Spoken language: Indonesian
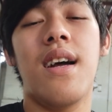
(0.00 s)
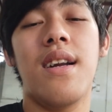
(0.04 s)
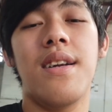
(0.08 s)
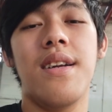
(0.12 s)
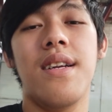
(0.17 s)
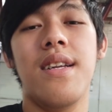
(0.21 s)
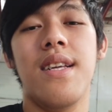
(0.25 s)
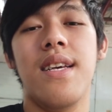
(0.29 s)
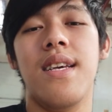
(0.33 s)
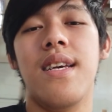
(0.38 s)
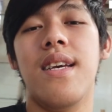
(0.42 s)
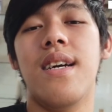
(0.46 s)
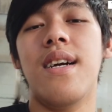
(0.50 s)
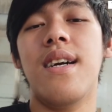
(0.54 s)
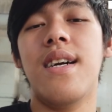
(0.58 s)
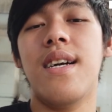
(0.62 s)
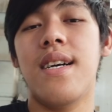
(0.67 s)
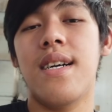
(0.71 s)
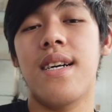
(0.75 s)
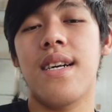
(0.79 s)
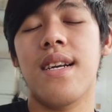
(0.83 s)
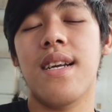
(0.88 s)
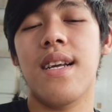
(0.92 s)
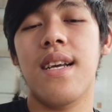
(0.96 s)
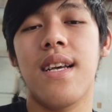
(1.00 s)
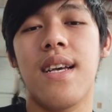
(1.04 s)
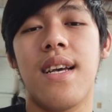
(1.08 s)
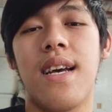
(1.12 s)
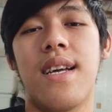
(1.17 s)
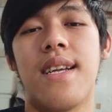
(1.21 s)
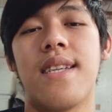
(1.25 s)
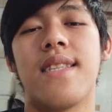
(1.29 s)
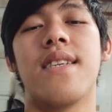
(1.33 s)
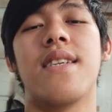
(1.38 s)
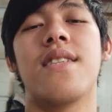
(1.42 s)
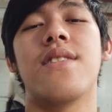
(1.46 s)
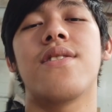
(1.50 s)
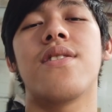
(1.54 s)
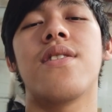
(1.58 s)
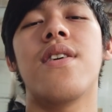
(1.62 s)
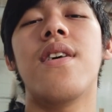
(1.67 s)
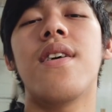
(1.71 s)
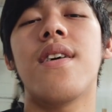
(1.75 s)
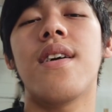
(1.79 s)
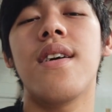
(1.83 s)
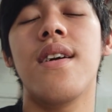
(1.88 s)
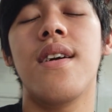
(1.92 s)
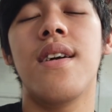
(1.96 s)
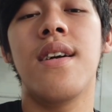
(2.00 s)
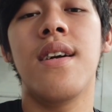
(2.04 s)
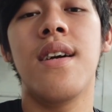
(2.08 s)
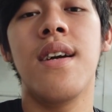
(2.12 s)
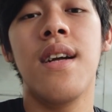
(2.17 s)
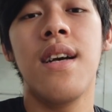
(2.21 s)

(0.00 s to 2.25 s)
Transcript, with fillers: ada di Earth Earth Star,